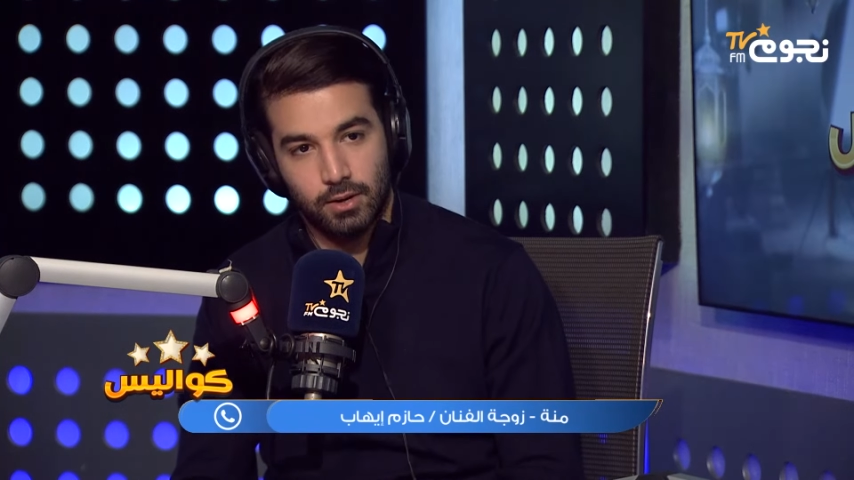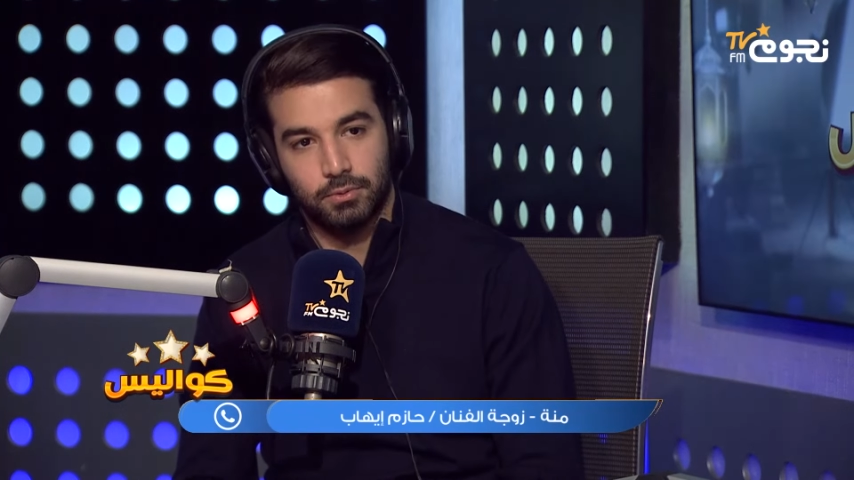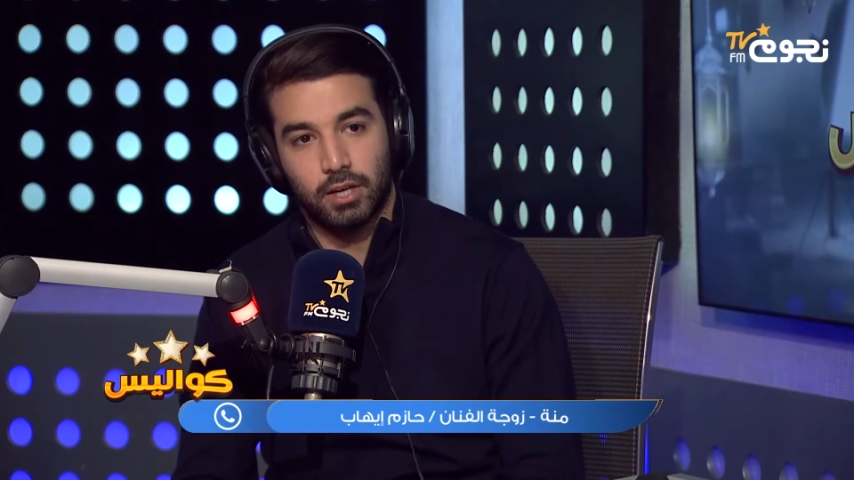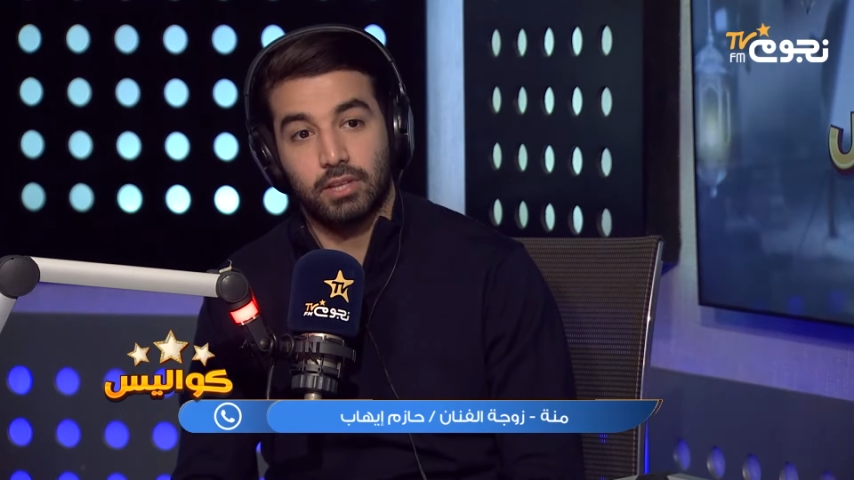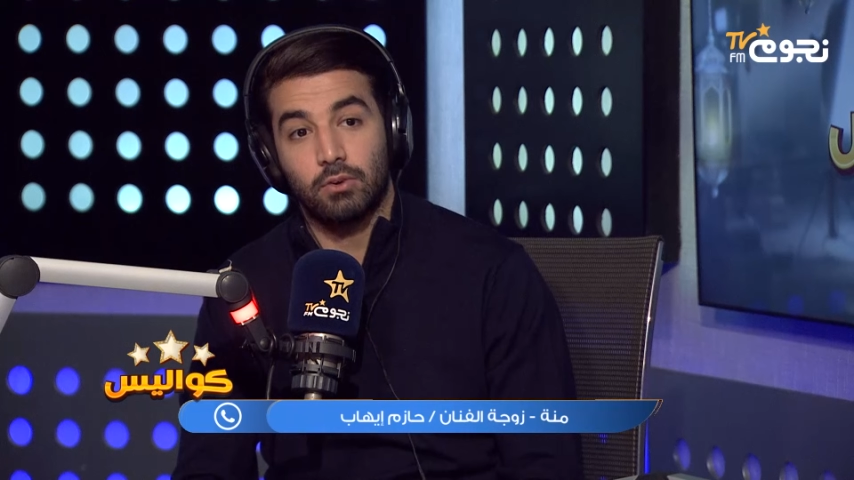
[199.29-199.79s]

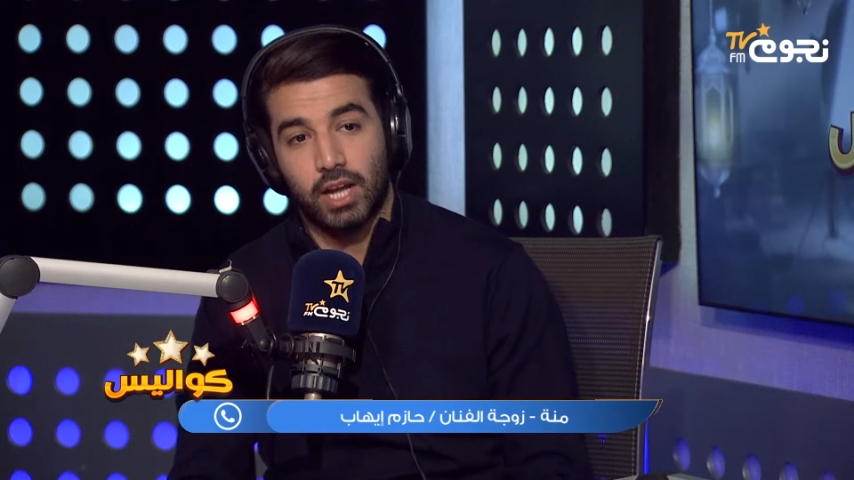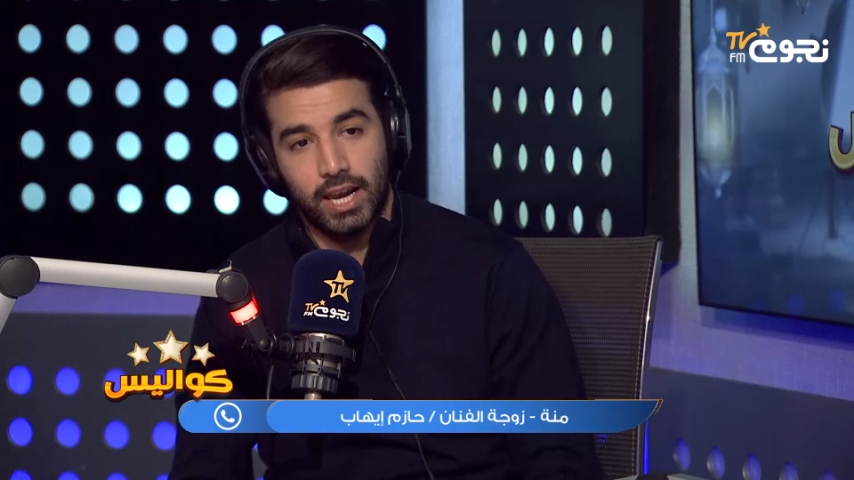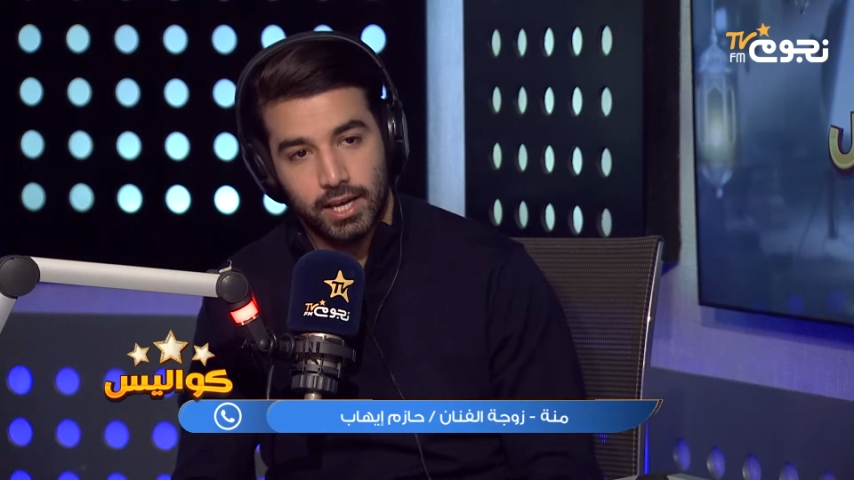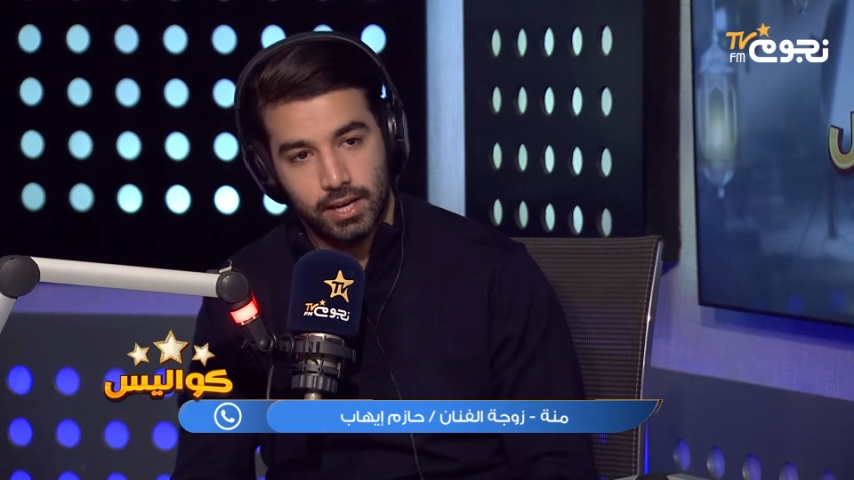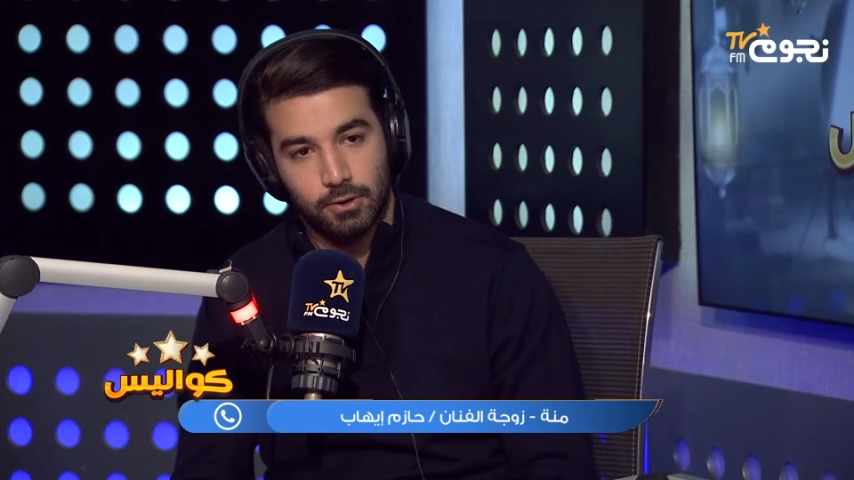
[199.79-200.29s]
وبتعرف تهون
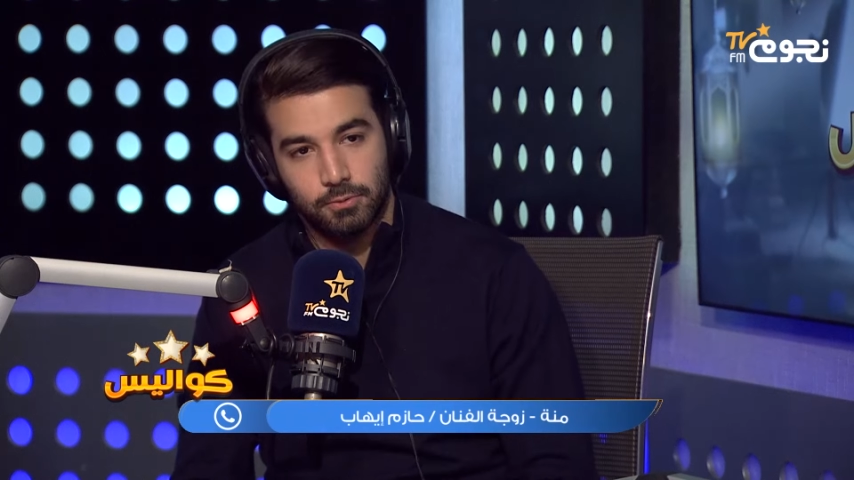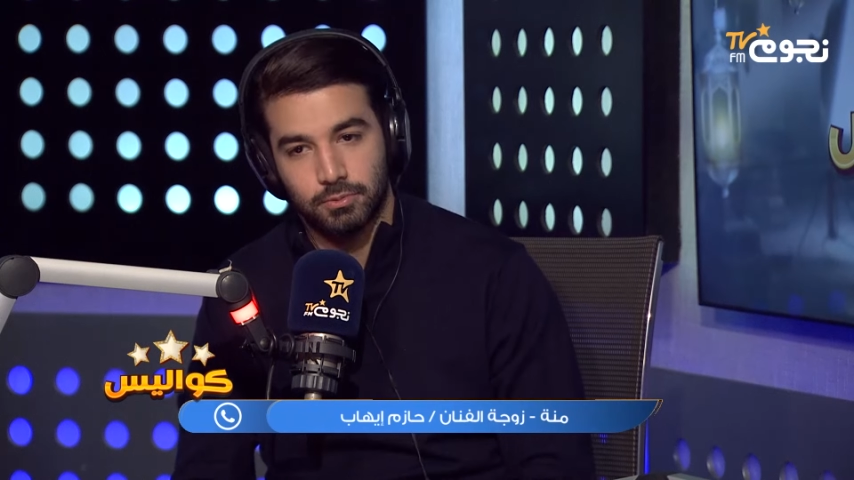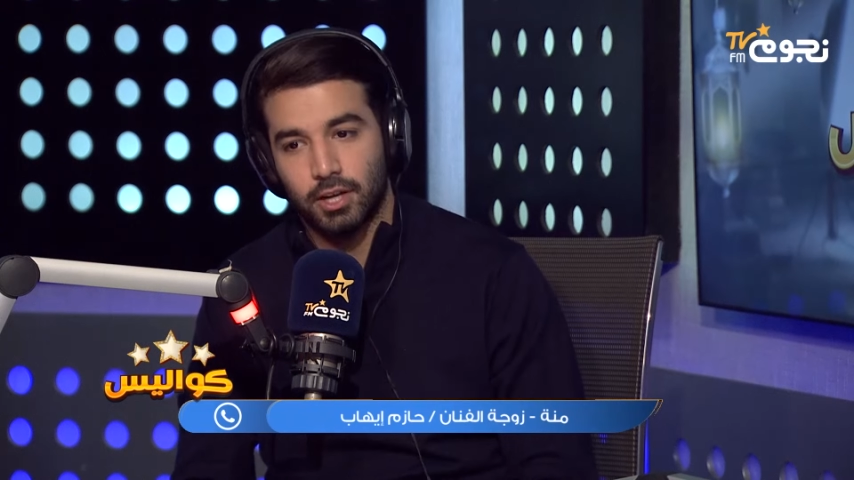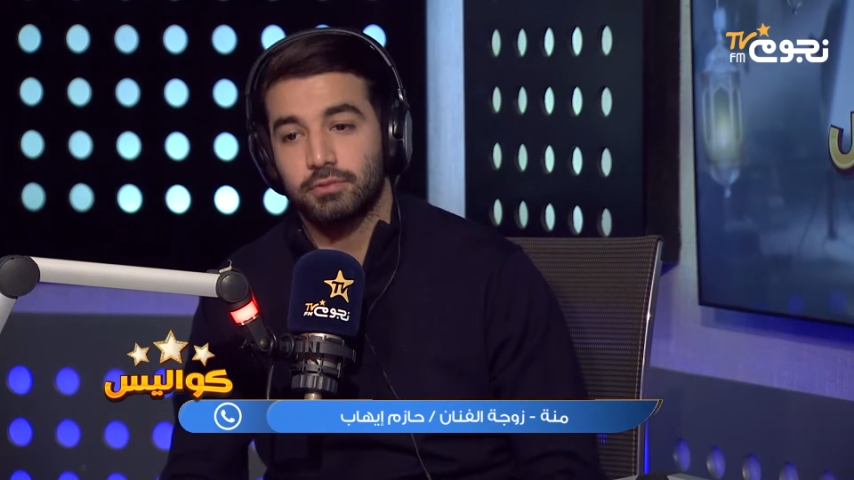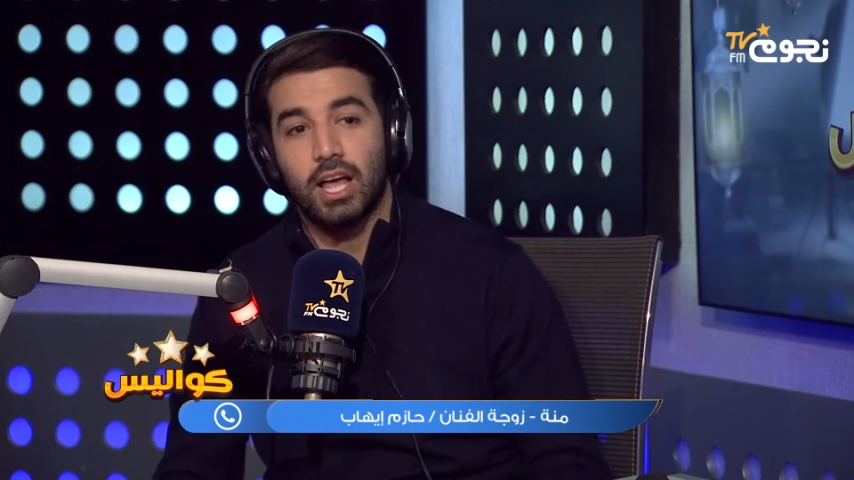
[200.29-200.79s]
عليا وبنعرف